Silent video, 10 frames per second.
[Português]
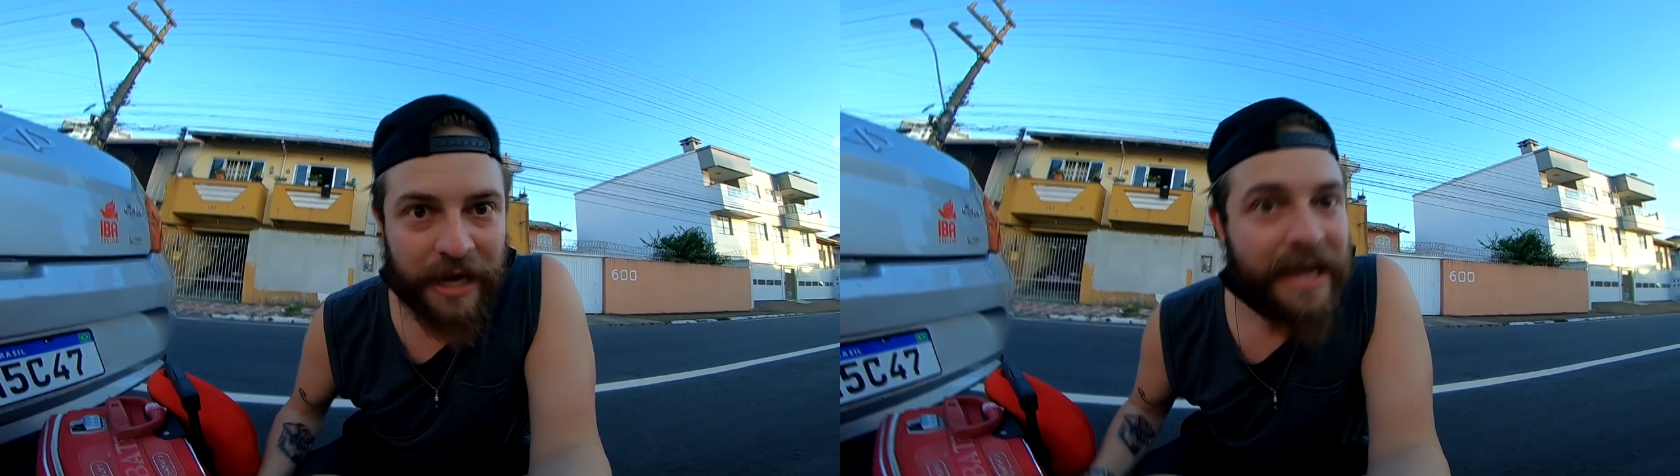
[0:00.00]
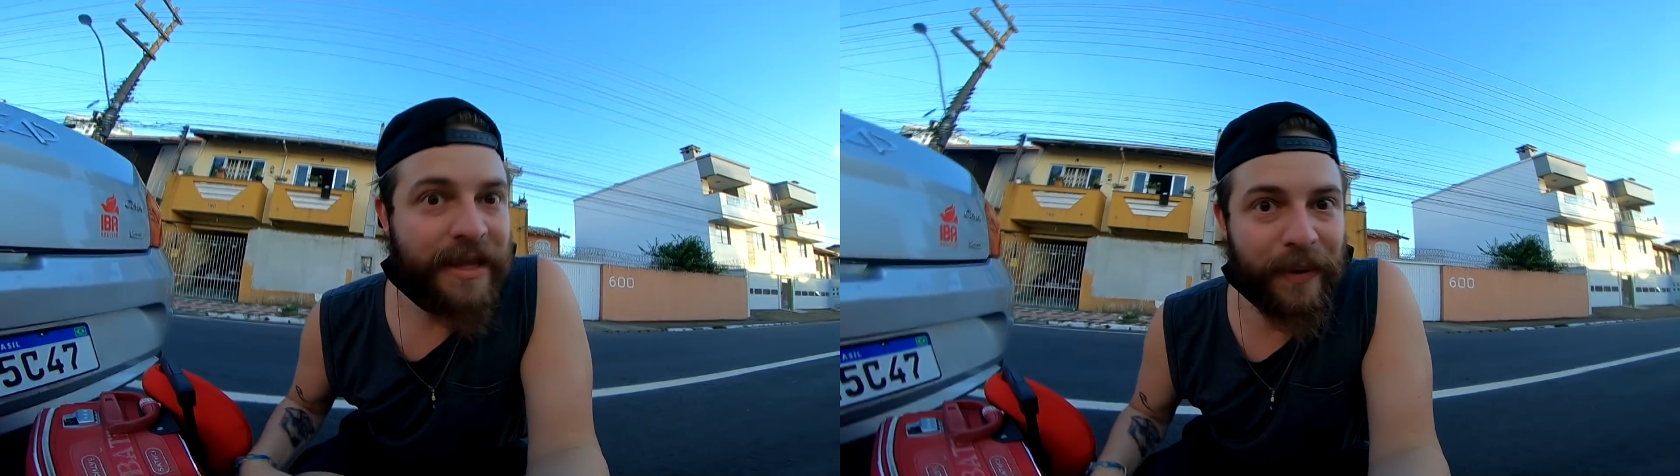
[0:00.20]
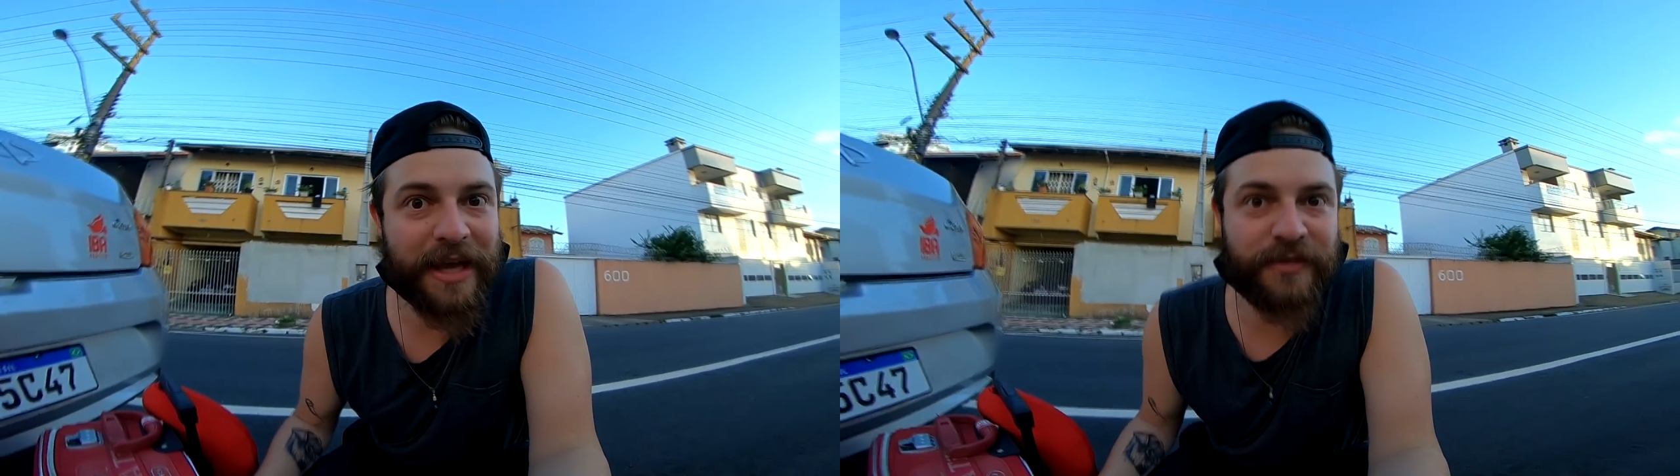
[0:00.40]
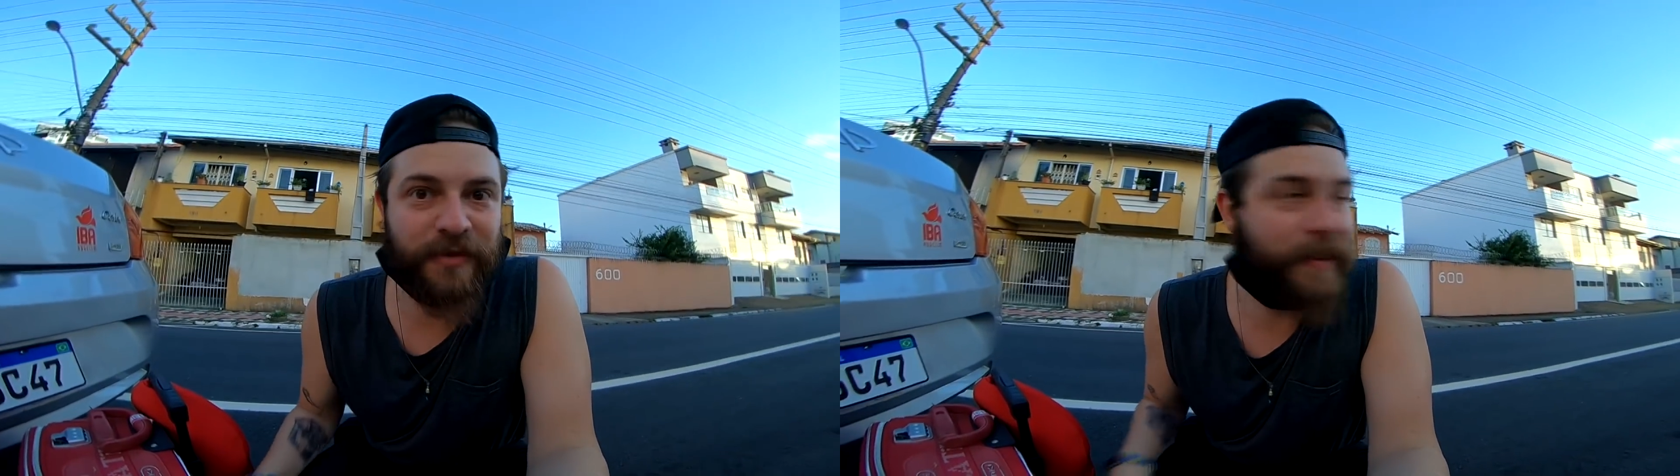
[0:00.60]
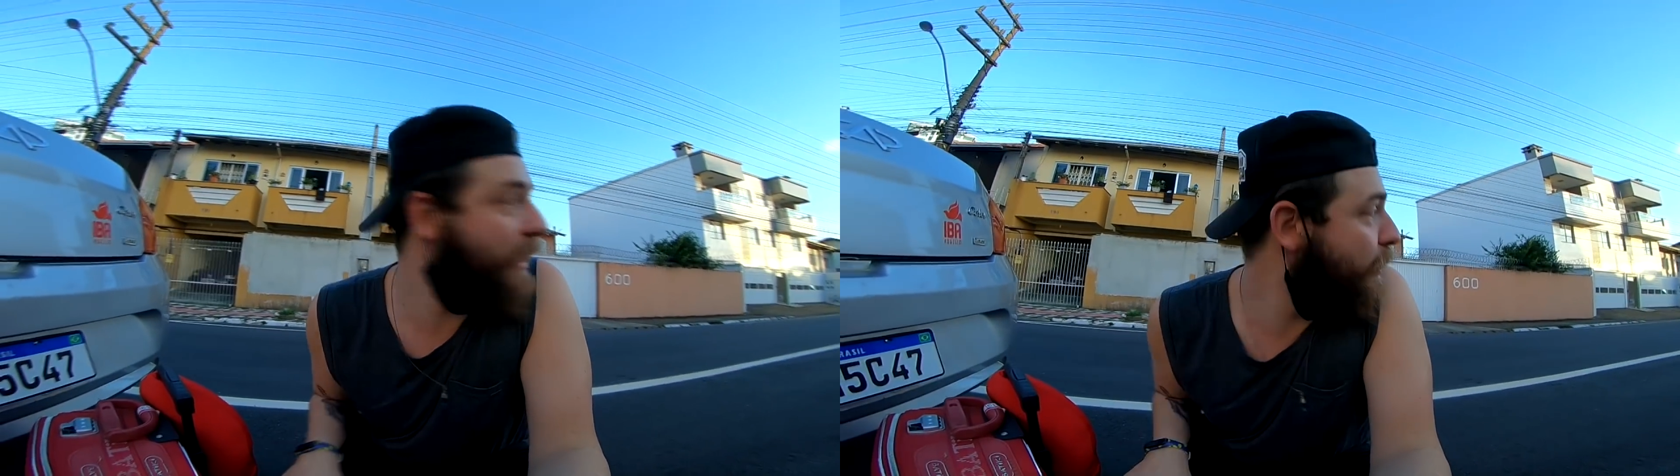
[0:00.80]
Então é isso,
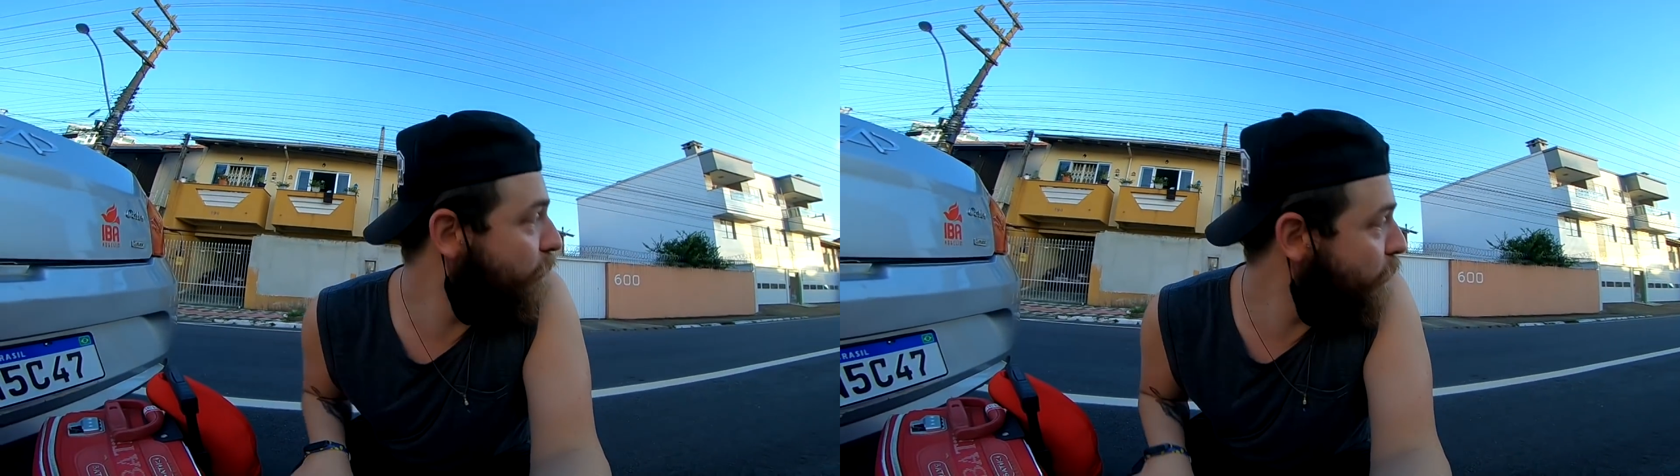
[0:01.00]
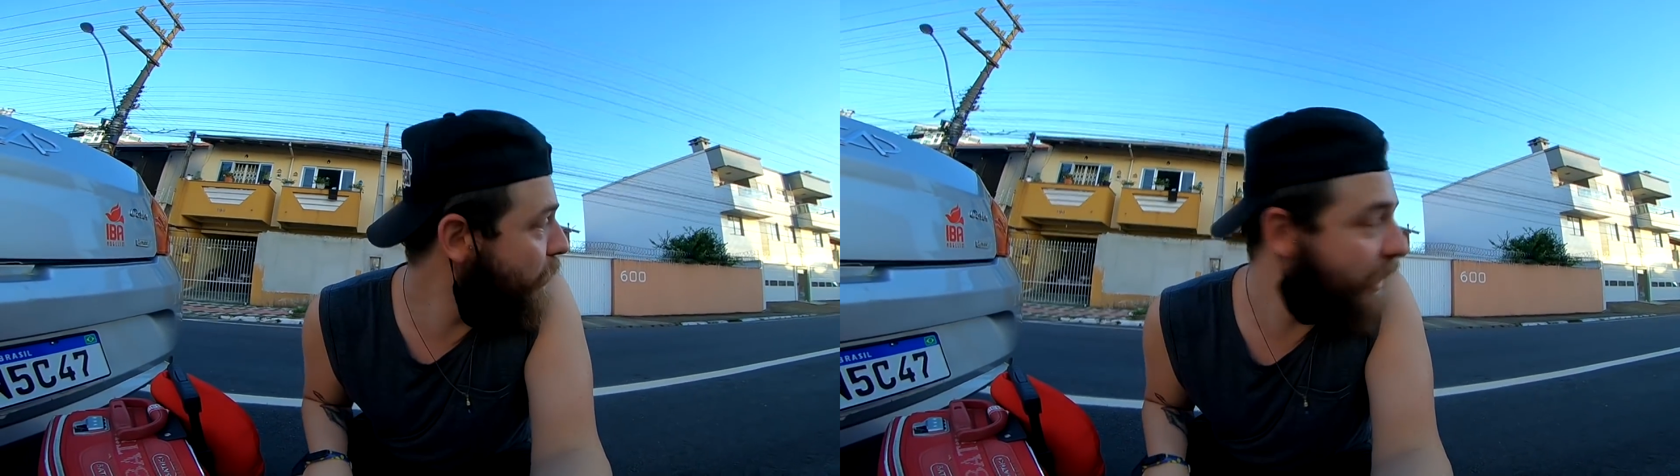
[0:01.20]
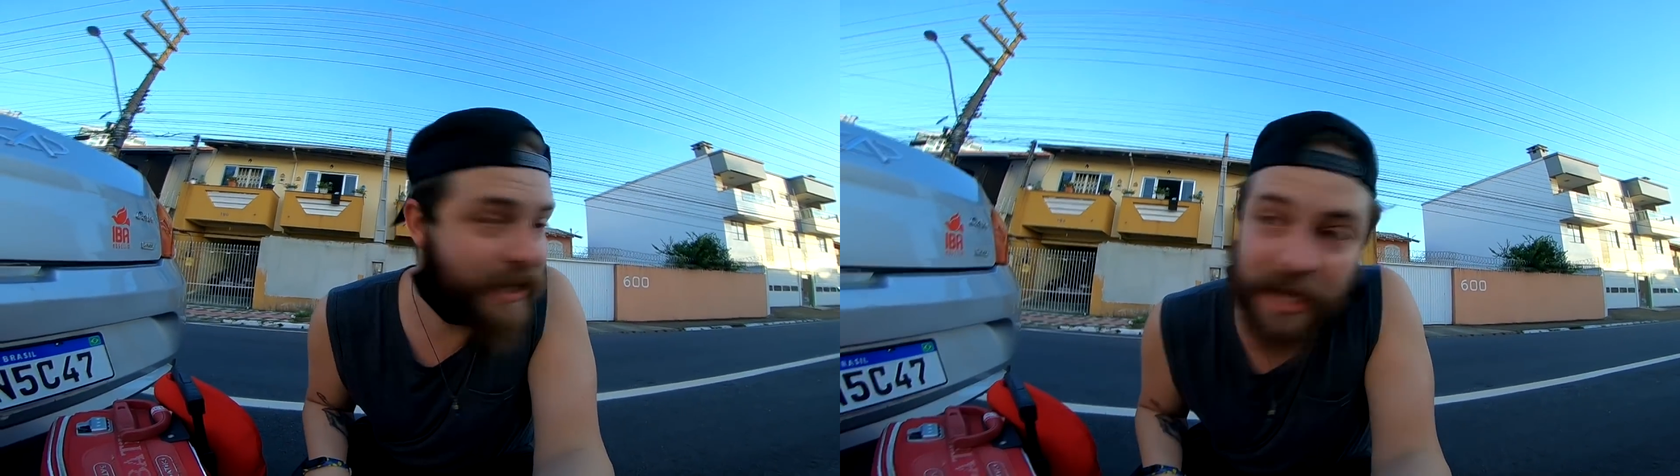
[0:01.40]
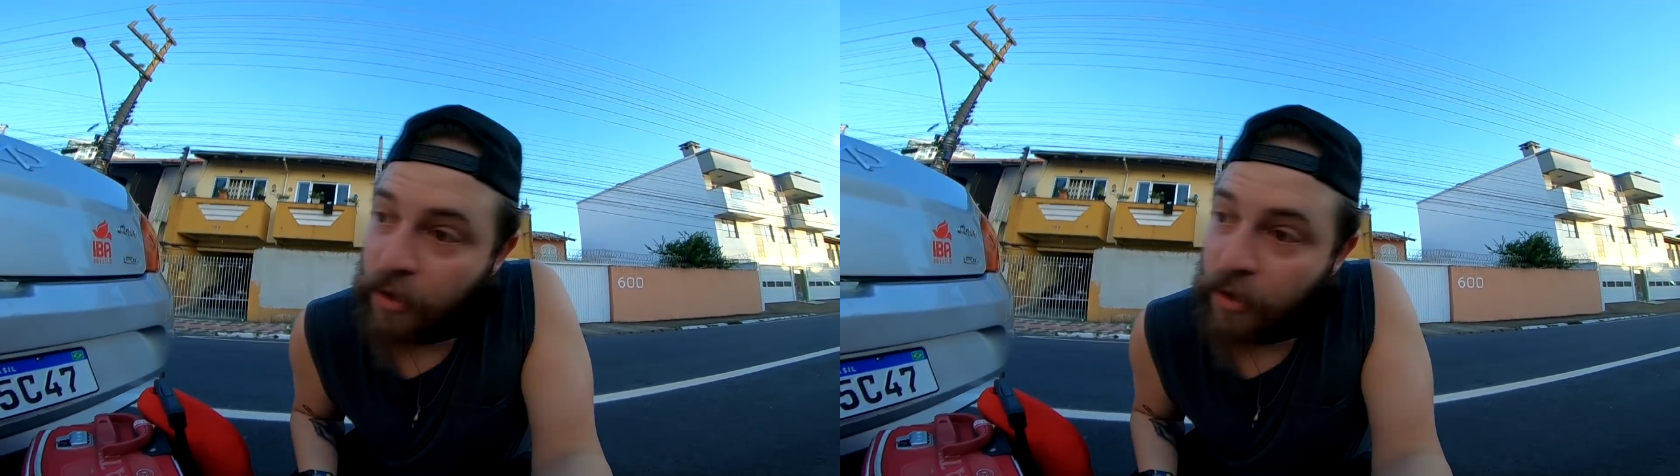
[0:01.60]
família. Então vamos ali